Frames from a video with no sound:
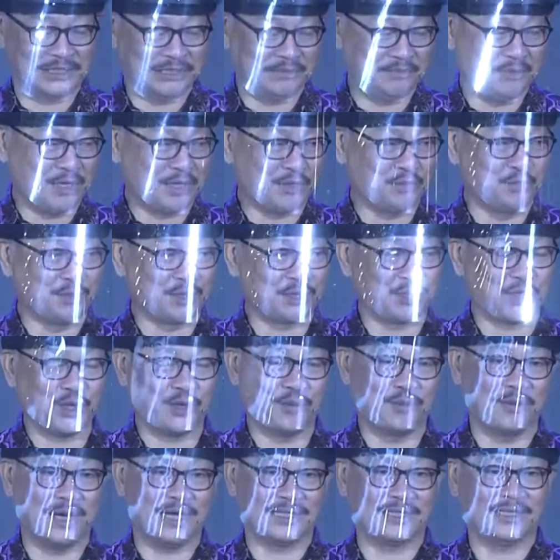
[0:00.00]
masih baru
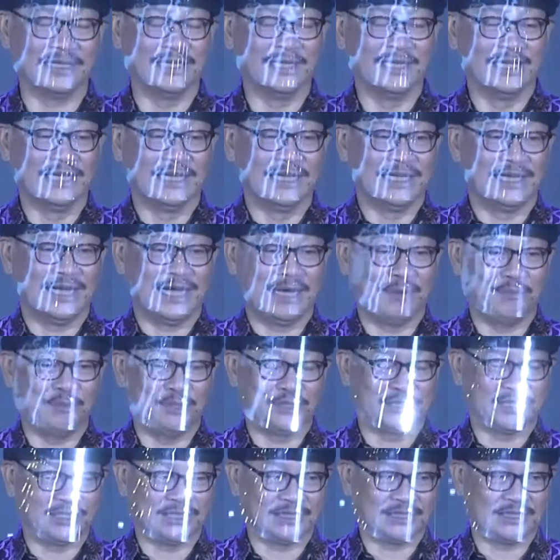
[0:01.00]
bertobat
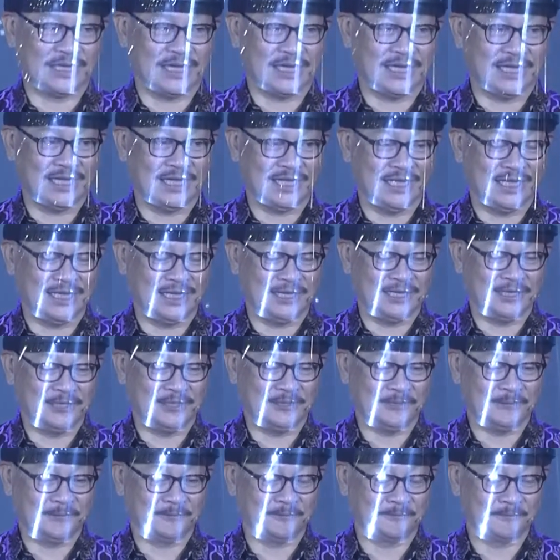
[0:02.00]
habis selesai
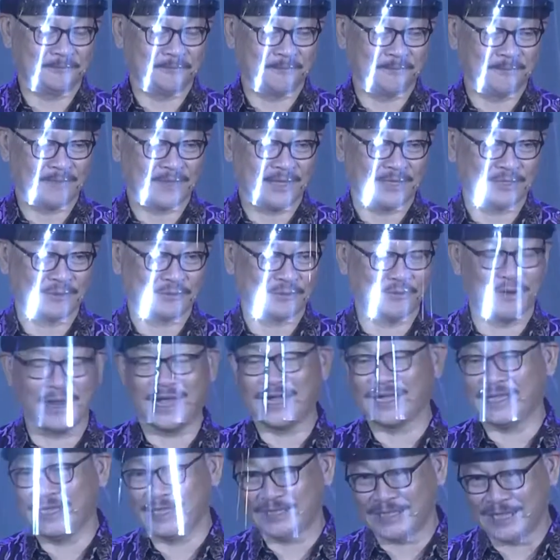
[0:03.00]

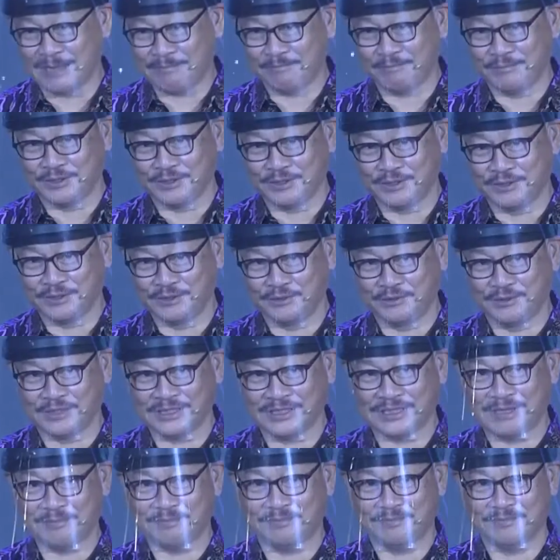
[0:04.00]
sekolah kitab waktu
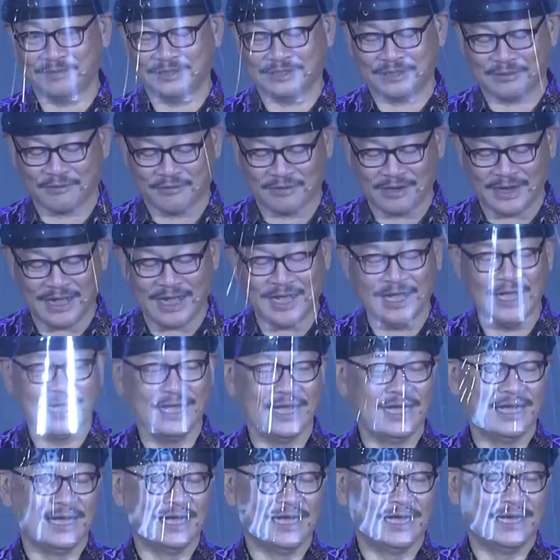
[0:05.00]
itu kita sekolah
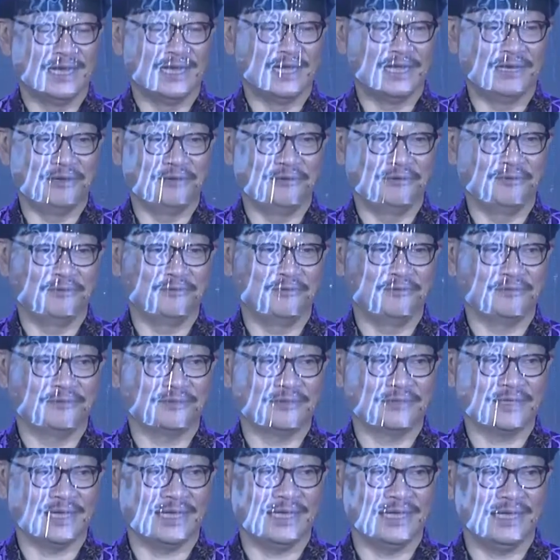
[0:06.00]

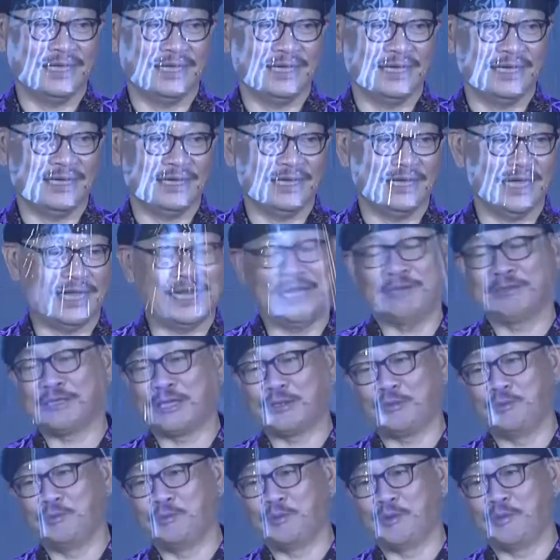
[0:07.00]
Lalu saya ada
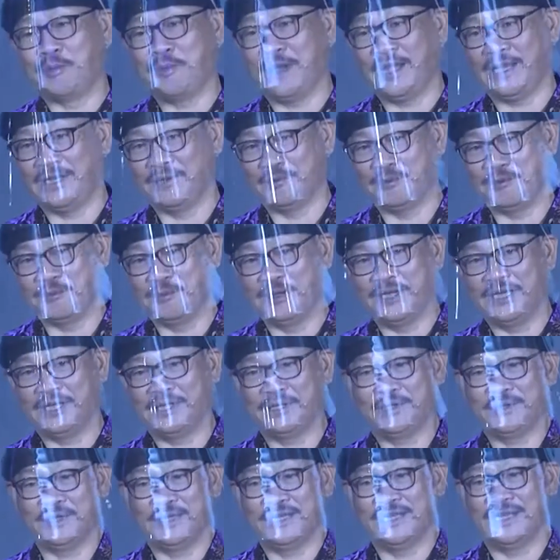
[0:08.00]
satu momen,
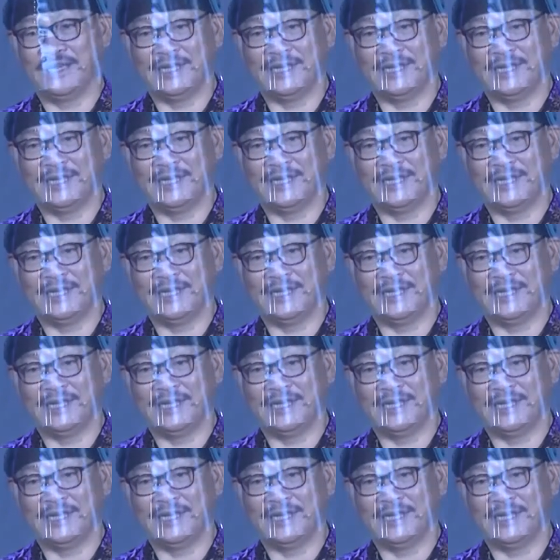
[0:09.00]
momen itu